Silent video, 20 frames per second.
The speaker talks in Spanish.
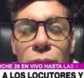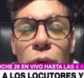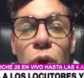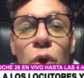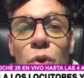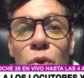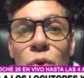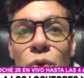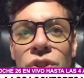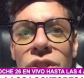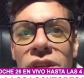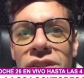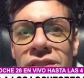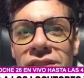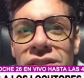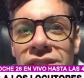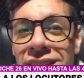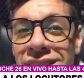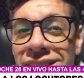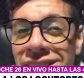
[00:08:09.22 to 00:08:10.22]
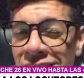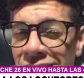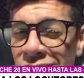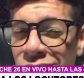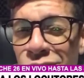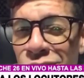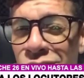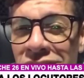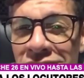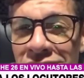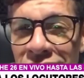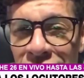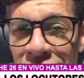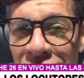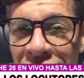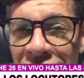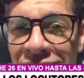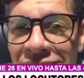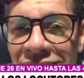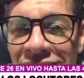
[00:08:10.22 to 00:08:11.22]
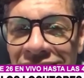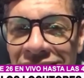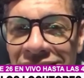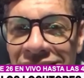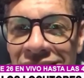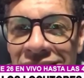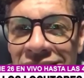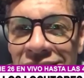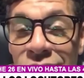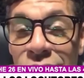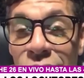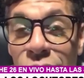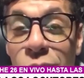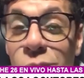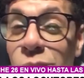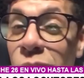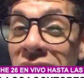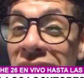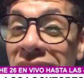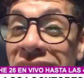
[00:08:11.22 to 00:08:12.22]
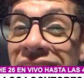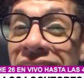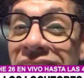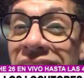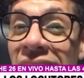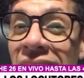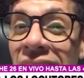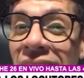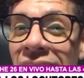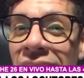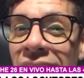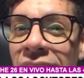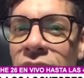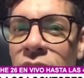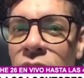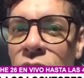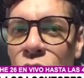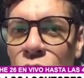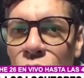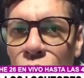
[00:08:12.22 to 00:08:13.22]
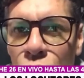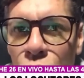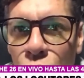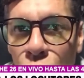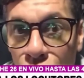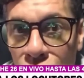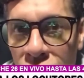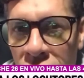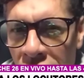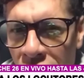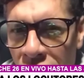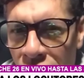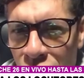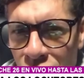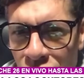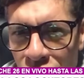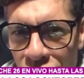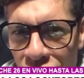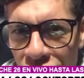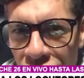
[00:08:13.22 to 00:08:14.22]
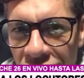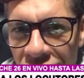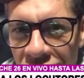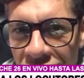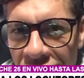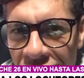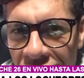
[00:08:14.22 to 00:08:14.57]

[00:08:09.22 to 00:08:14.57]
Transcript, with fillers: producen sensaciones diversas, como alegría o terror.